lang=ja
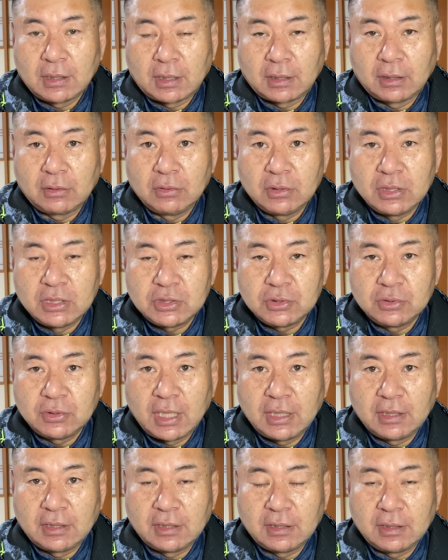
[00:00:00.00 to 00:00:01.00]
×20
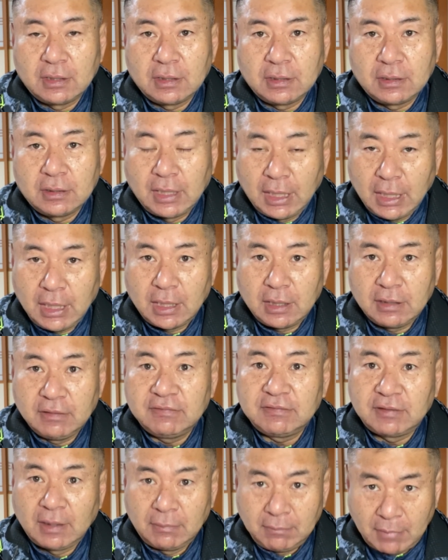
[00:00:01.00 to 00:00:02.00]
年で
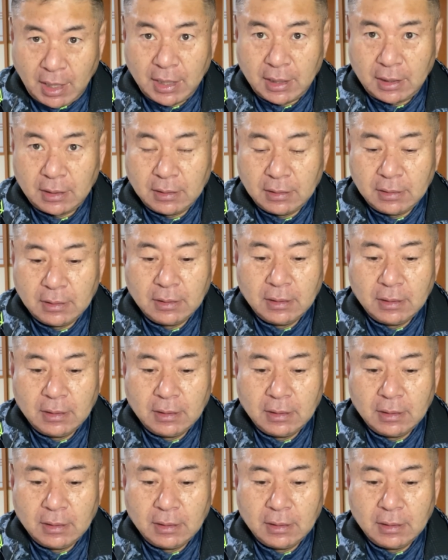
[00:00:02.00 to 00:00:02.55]
1000万円